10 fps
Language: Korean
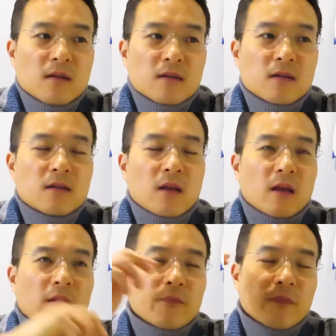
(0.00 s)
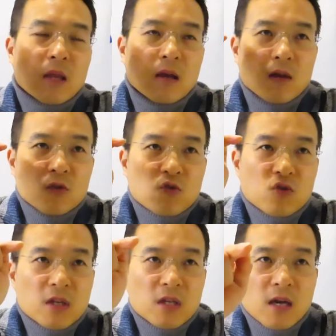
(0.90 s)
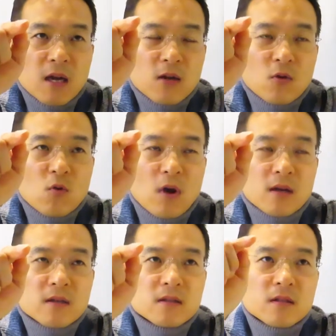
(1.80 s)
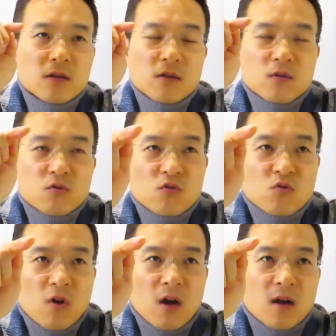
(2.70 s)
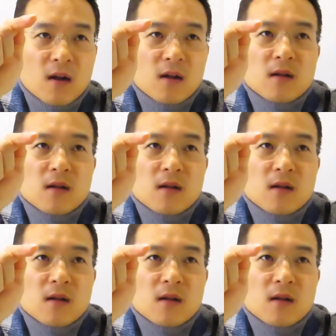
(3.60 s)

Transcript: 실제 주시하려고 하는 눈과